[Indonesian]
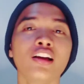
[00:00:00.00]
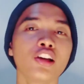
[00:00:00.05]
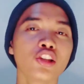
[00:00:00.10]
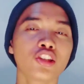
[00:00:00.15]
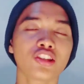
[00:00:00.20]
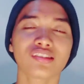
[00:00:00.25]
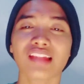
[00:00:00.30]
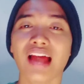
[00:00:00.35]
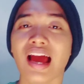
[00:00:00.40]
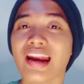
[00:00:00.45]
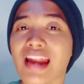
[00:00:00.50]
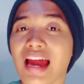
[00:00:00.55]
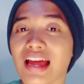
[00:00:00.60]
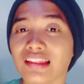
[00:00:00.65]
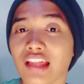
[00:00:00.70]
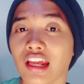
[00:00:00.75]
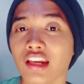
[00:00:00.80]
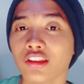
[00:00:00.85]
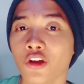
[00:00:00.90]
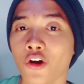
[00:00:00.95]
Istana
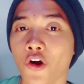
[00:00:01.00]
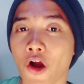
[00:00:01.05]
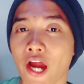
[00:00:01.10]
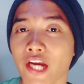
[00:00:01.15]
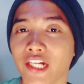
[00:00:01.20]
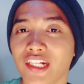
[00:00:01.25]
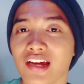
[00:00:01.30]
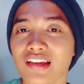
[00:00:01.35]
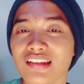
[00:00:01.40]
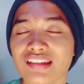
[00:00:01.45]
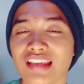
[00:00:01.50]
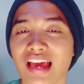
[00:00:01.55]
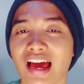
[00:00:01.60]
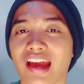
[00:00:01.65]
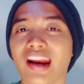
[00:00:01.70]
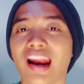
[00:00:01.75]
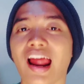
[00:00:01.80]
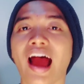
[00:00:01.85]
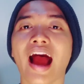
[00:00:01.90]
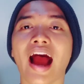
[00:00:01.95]
Tirtoka
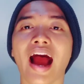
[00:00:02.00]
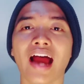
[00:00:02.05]
Dasar